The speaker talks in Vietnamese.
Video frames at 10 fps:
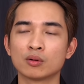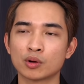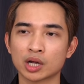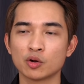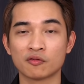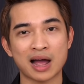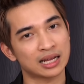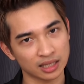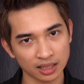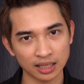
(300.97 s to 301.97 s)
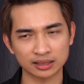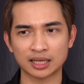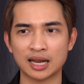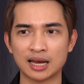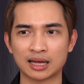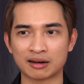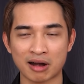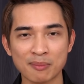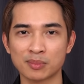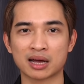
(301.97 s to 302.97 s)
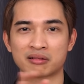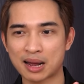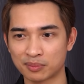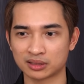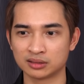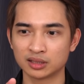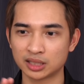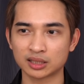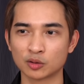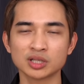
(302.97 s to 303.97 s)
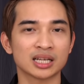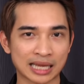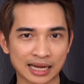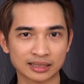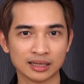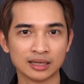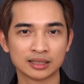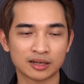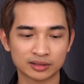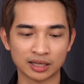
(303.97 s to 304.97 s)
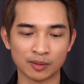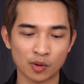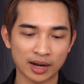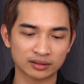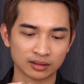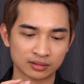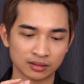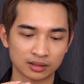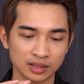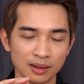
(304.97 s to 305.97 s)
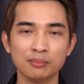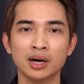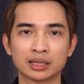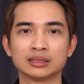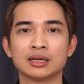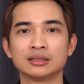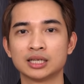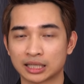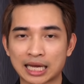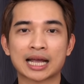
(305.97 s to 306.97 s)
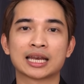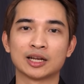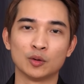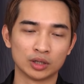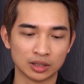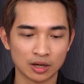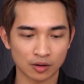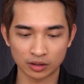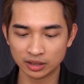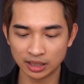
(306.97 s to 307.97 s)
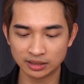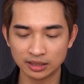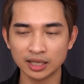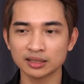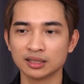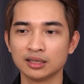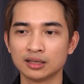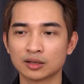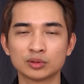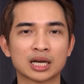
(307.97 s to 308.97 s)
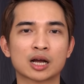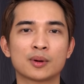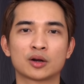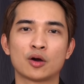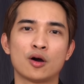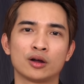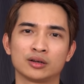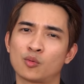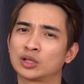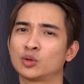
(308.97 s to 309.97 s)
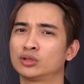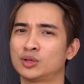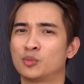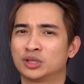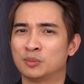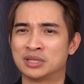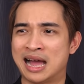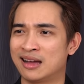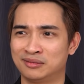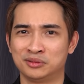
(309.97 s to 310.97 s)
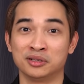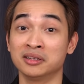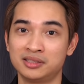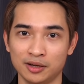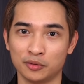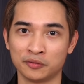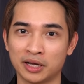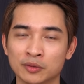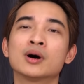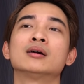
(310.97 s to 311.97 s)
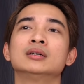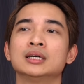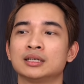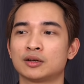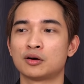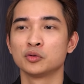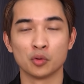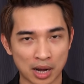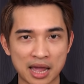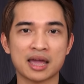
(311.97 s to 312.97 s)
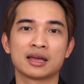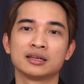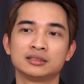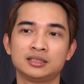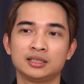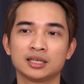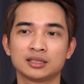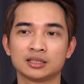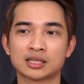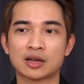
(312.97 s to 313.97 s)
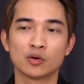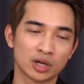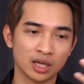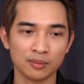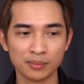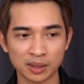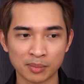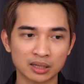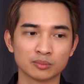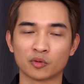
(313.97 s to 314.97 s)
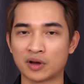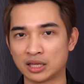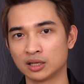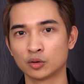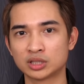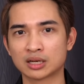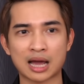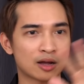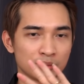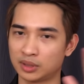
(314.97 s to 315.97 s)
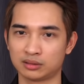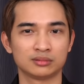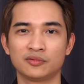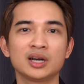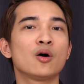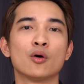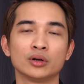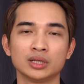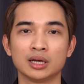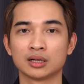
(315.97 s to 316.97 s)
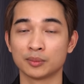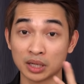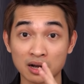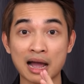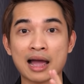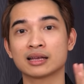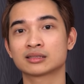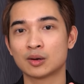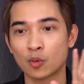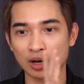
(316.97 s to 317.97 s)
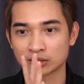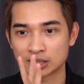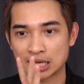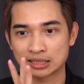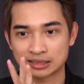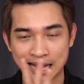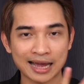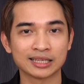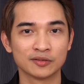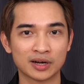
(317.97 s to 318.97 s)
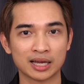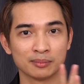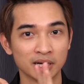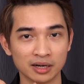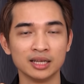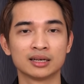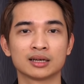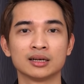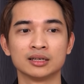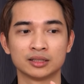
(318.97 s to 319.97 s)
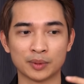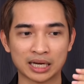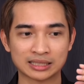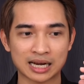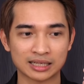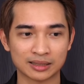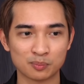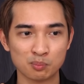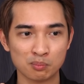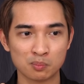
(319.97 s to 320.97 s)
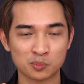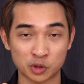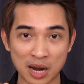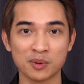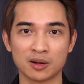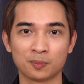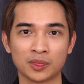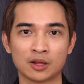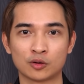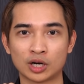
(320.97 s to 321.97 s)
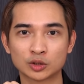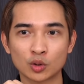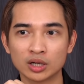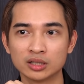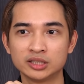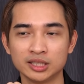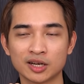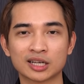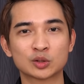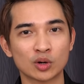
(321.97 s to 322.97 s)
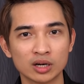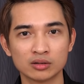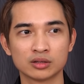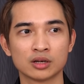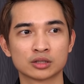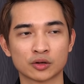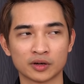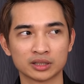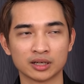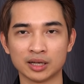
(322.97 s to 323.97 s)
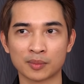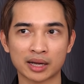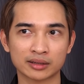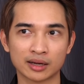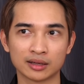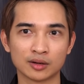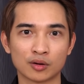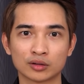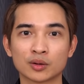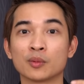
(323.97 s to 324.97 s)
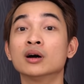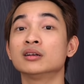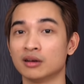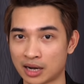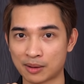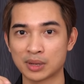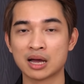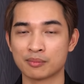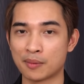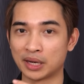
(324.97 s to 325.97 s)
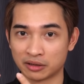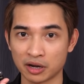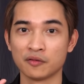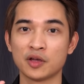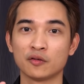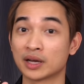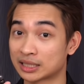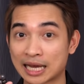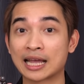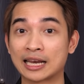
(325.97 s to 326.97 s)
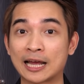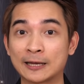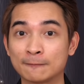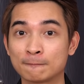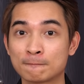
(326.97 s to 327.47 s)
không có cái độ vang nhất định thế nên là rap mà rap là những cái tiết tấu rất là nhanh nên nó thể hiện một cách thực sự là rất là mượt trên cái tai nghe này luôn còn đương nhiên chi tiết thì không thể nào các bạn đòi hỏi được quá tốt trong một tầm giá dưới triệu như vậy đúng không nó đủ nghe chi tiết thì sẽ đôi khi bị mất một vài những nốt trên cao nhưng mà vẫn ổn nhưng mà được cái sau một khoảng thời gian dài như vậy Berlin á thì mình đánh giá là chép ạ nó đã tốt hơn chi tiết đã tốt hơn so với thời điểm cách đây đâu đó tổng hơn nửa năm mà mình review về cái tai nghe này